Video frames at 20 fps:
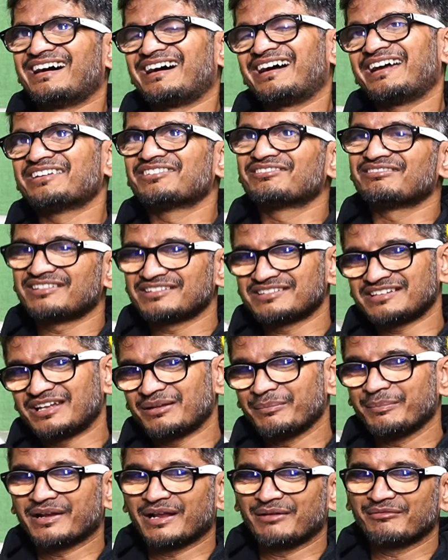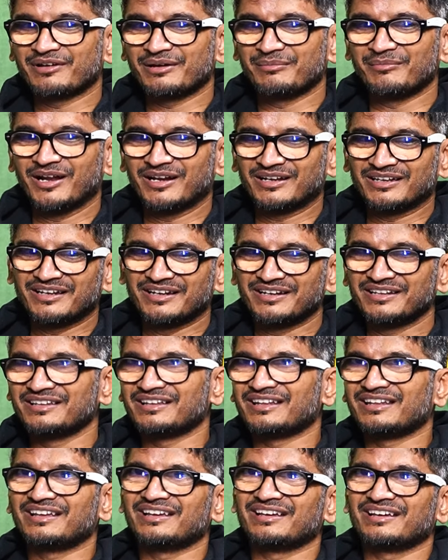ఆయన కూడా చాలా ప్రేమగా మాట్లాడి
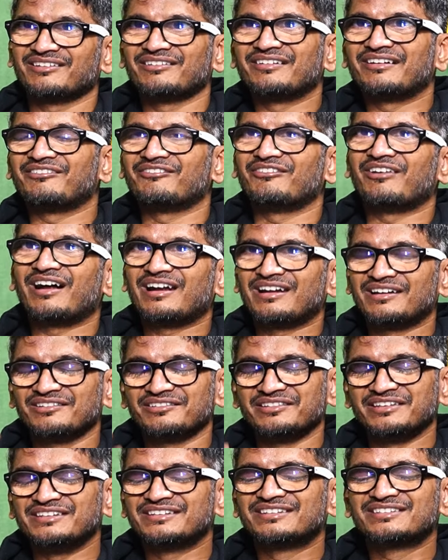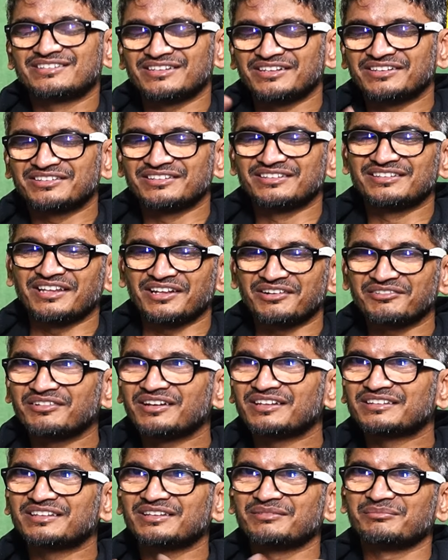అలా వాళ్ళు ఈజ్ చేసిన
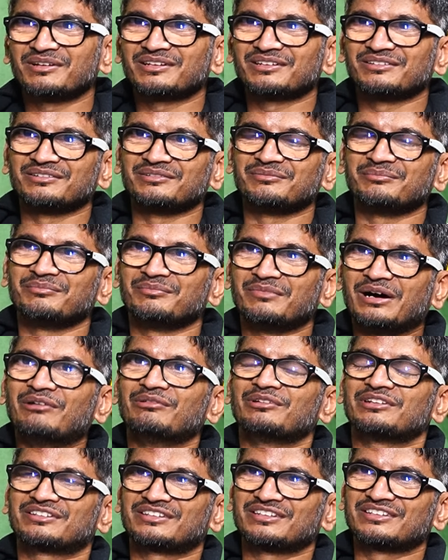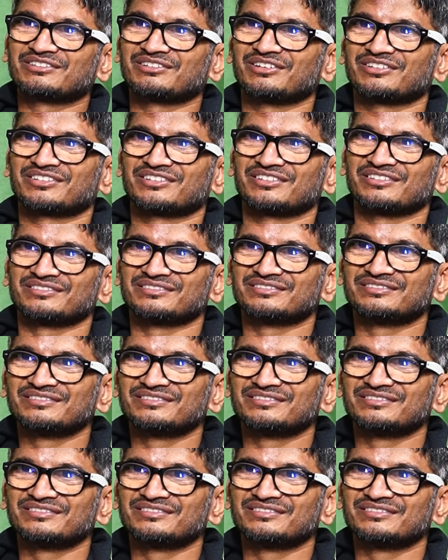తర్వాతే మనం మామూలు స్థితికి వస్తాం